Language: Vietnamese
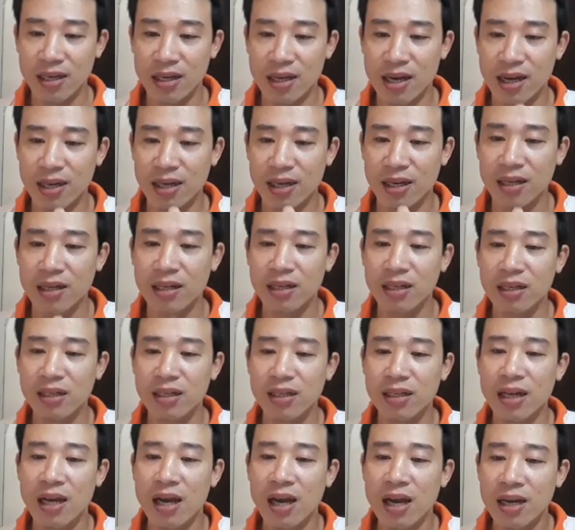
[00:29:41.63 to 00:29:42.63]
gần
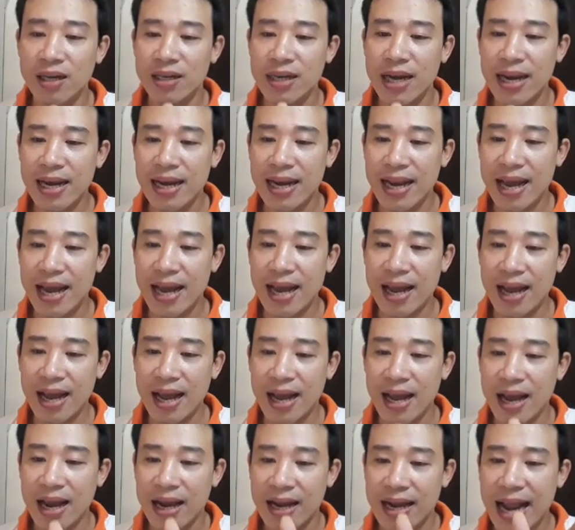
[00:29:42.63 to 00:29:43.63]
hơn. Đây là
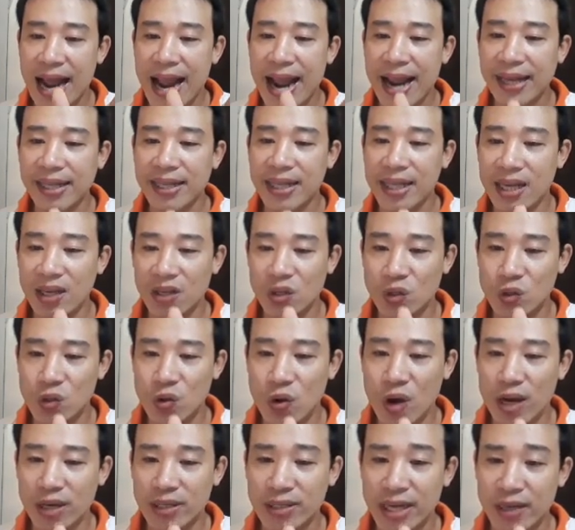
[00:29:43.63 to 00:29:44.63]
cải thiện
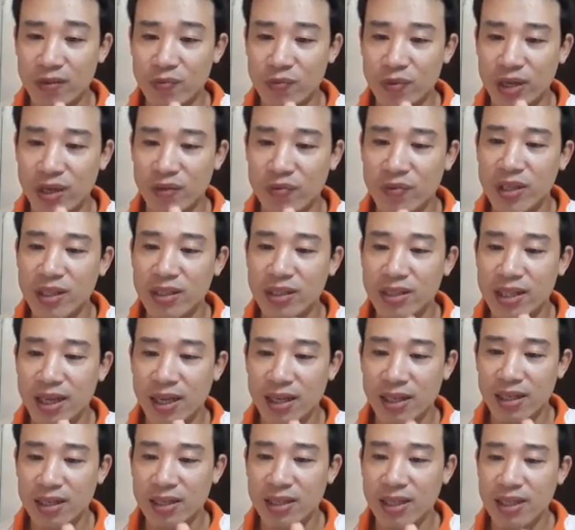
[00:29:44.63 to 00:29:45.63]
rõ rệt về cái phương
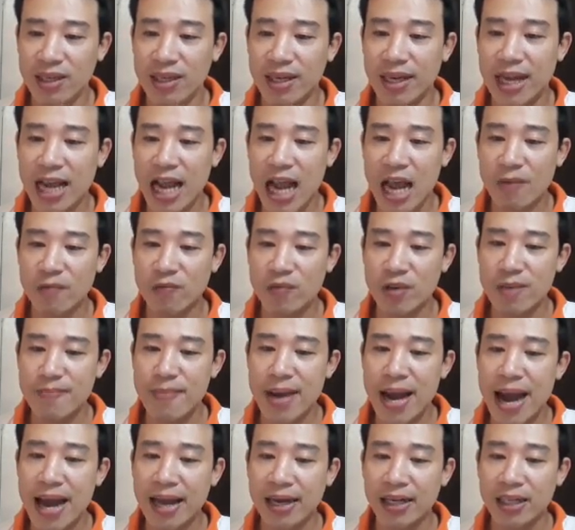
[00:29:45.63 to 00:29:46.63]
diện tình cảm với
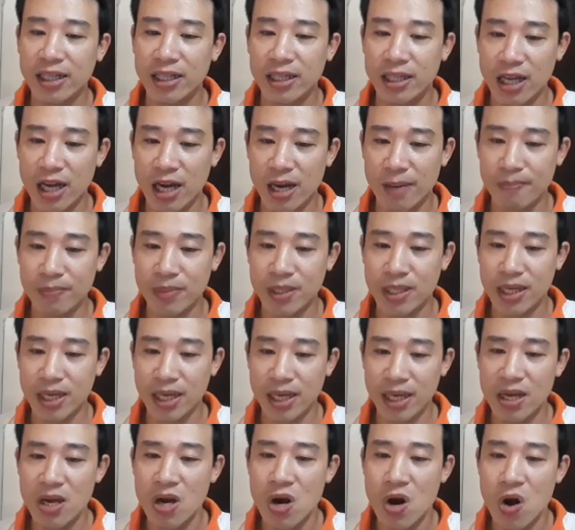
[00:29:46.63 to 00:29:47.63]
bạn. Thậm
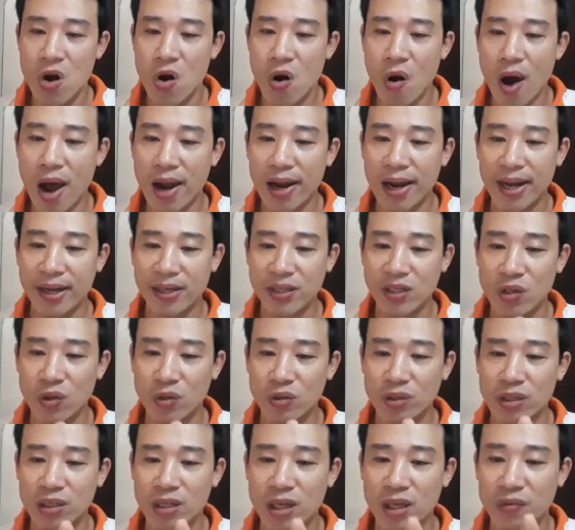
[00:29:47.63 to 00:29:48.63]
chí họ là
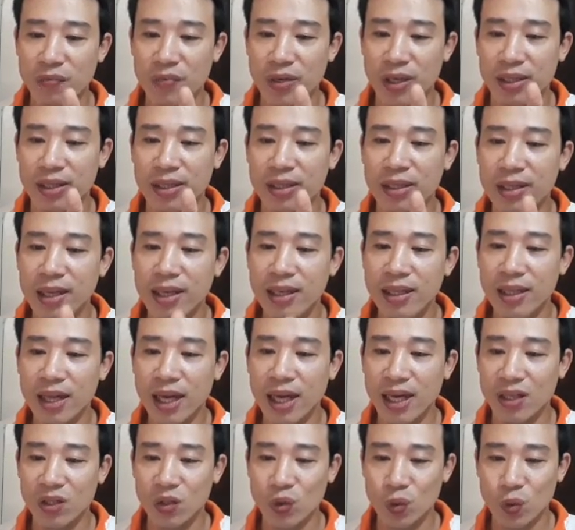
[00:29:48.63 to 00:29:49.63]
chỗ dựa về tinh
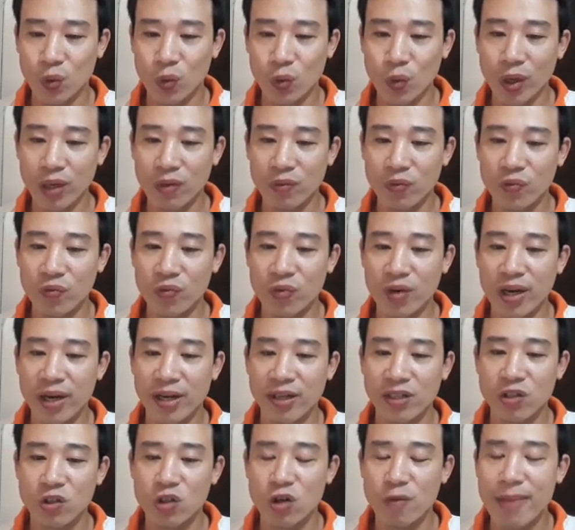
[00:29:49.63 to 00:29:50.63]
thần tuyệt
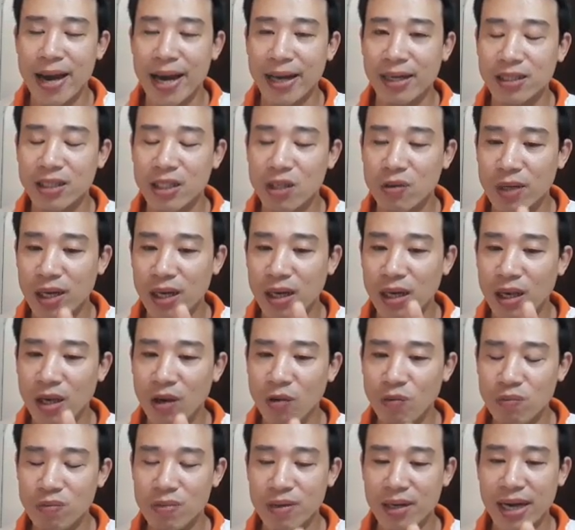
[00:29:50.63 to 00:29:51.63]
vời cho bạn trong cái
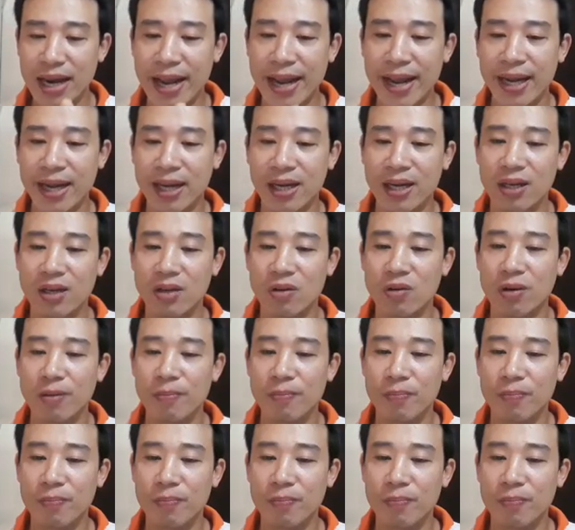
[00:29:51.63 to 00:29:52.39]
lúc này.